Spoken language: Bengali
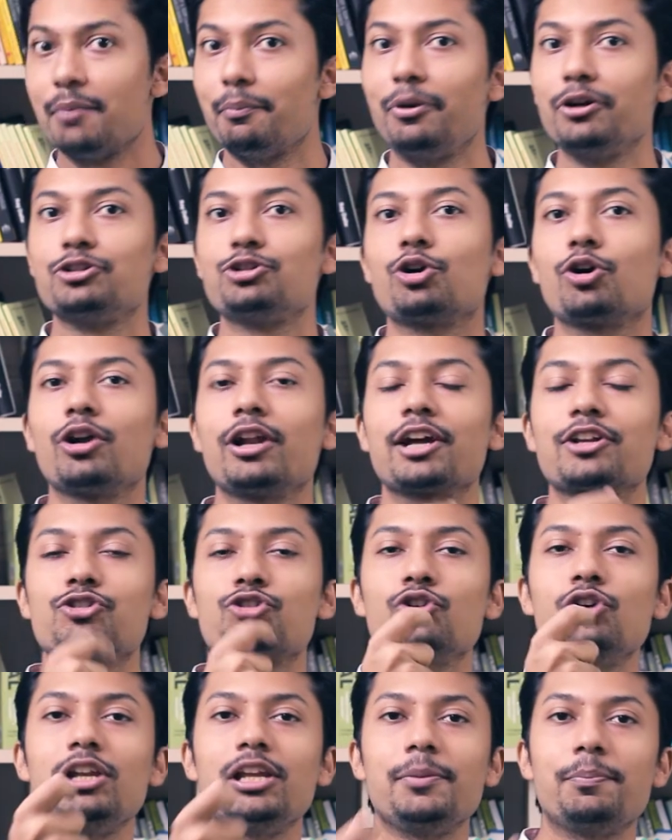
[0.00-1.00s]
বাট যখন
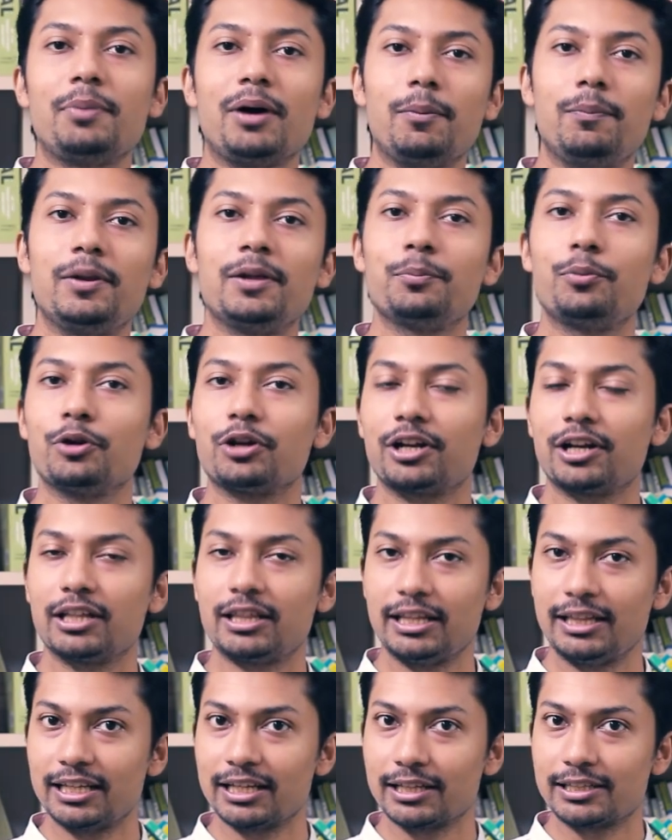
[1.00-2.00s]
অ্যাকচুয়ালি পাবলিক পরীক্ষাটা
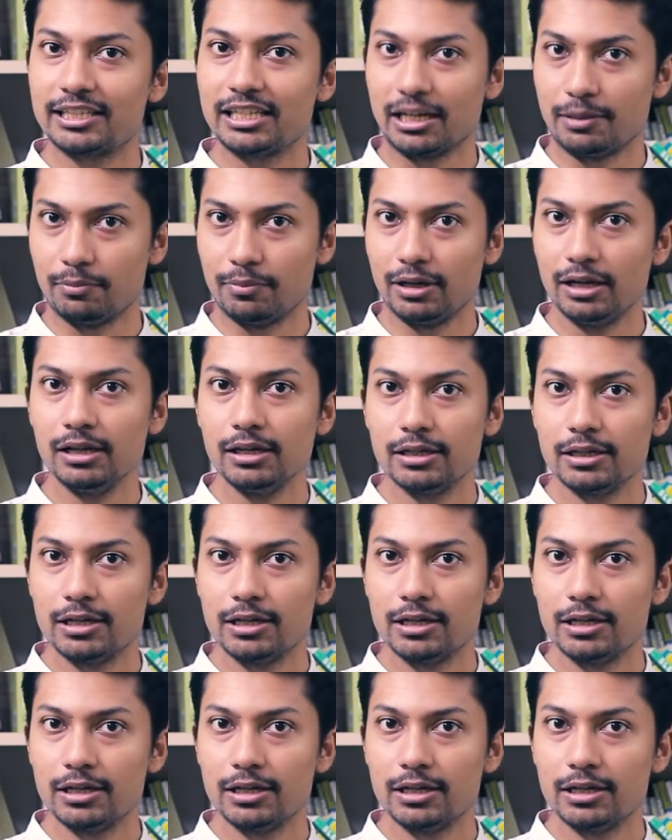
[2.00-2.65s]
দিতে যাচ্ছি আমরা